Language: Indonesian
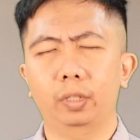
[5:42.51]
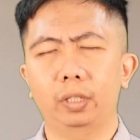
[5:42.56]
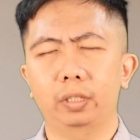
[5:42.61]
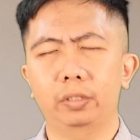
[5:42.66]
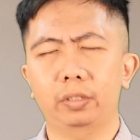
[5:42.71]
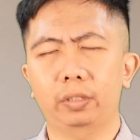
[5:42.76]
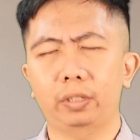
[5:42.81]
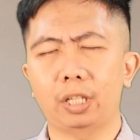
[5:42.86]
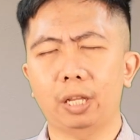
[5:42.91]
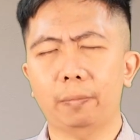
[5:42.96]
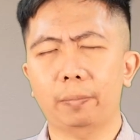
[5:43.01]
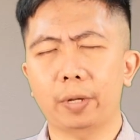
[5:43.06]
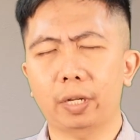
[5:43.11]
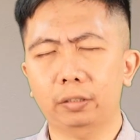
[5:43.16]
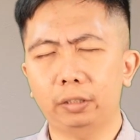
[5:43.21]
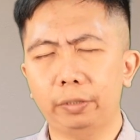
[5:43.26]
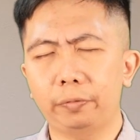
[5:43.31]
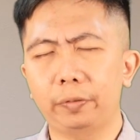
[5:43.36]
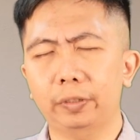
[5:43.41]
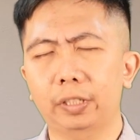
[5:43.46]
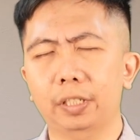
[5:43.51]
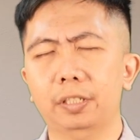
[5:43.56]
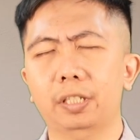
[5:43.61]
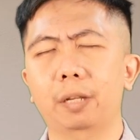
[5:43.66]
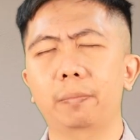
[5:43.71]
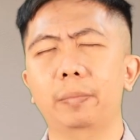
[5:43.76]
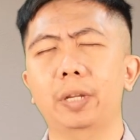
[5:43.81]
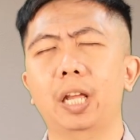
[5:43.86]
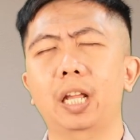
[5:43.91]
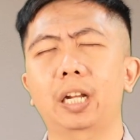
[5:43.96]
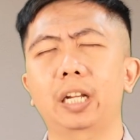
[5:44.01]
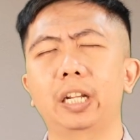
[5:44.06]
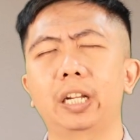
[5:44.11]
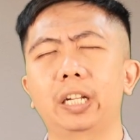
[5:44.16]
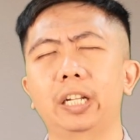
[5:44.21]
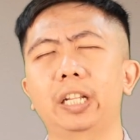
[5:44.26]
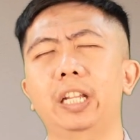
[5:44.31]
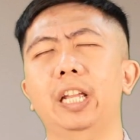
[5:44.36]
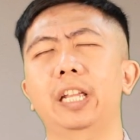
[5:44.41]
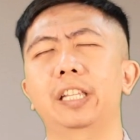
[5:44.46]
setiap aktivitas kami
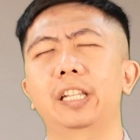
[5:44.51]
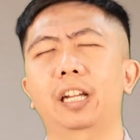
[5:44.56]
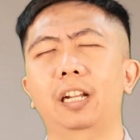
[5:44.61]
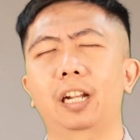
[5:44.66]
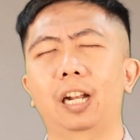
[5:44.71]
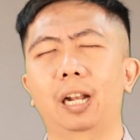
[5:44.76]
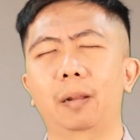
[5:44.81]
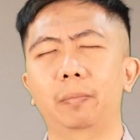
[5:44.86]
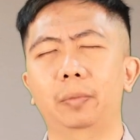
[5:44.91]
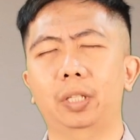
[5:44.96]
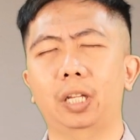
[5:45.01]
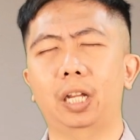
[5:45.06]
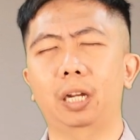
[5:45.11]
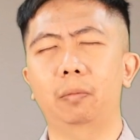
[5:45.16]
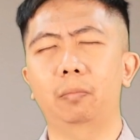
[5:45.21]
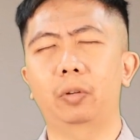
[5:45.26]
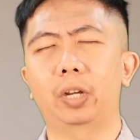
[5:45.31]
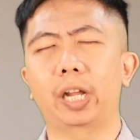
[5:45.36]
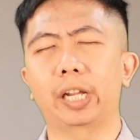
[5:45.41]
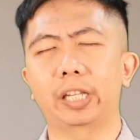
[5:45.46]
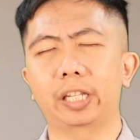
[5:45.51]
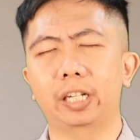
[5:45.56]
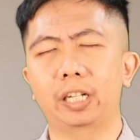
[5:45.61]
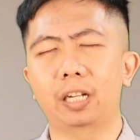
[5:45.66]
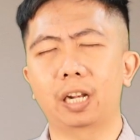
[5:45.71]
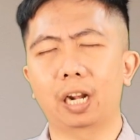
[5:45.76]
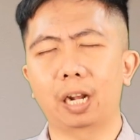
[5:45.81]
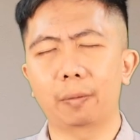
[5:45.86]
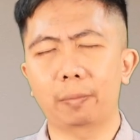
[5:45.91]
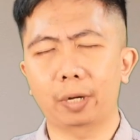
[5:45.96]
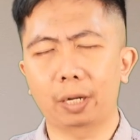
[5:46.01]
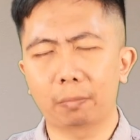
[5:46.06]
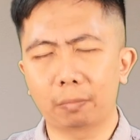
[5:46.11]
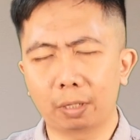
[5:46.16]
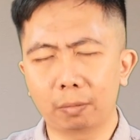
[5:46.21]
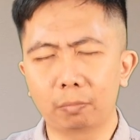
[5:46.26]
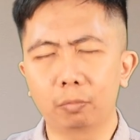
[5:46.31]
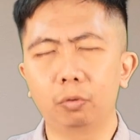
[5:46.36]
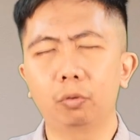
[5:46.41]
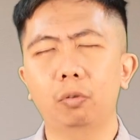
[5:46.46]
hari ini hanya ke dalam tanganmu, hanya di dalam
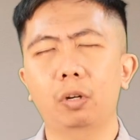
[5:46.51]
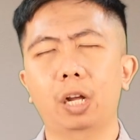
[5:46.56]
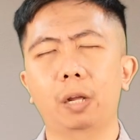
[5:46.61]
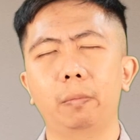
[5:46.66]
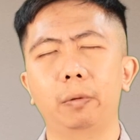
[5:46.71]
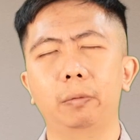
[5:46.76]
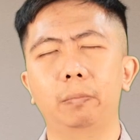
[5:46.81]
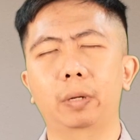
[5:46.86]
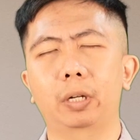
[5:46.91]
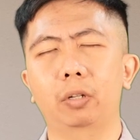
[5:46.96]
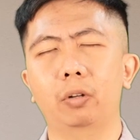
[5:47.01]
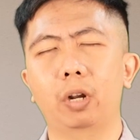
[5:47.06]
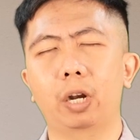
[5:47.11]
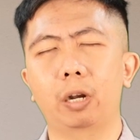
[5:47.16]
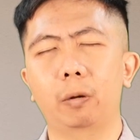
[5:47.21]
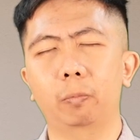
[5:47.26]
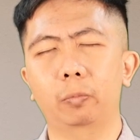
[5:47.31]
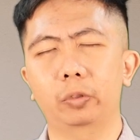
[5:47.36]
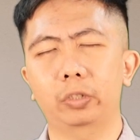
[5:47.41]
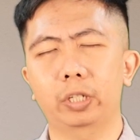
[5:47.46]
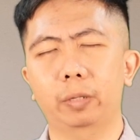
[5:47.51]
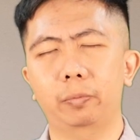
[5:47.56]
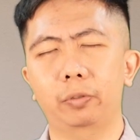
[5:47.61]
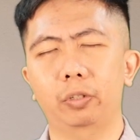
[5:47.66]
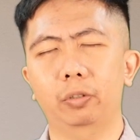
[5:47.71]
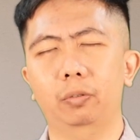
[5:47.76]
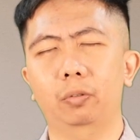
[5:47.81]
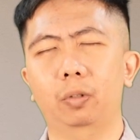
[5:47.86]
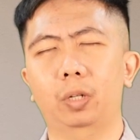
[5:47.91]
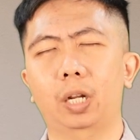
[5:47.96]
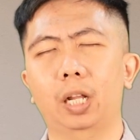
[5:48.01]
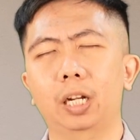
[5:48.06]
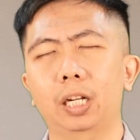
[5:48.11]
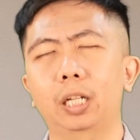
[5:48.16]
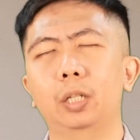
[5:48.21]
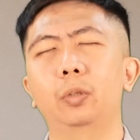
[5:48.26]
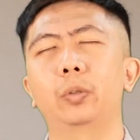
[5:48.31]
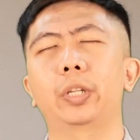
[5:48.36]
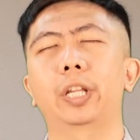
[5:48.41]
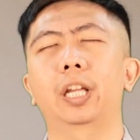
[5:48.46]
namamu kami berdoa dan mengucap syukur.
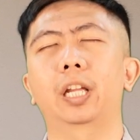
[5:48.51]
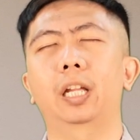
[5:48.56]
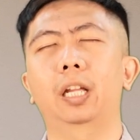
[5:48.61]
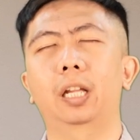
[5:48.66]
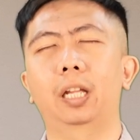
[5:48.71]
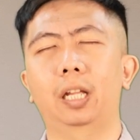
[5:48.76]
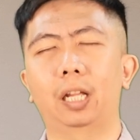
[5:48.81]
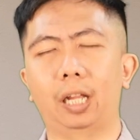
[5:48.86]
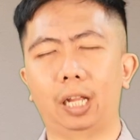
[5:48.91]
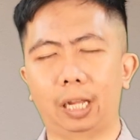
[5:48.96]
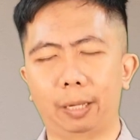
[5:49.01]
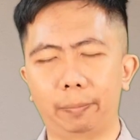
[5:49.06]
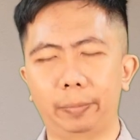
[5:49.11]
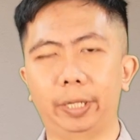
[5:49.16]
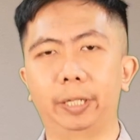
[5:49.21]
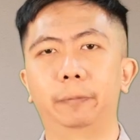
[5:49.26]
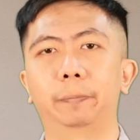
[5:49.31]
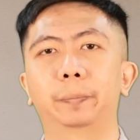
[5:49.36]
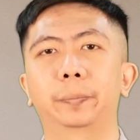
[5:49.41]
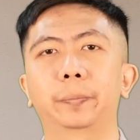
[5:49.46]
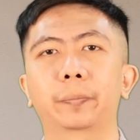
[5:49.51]
Haleluya. Amin.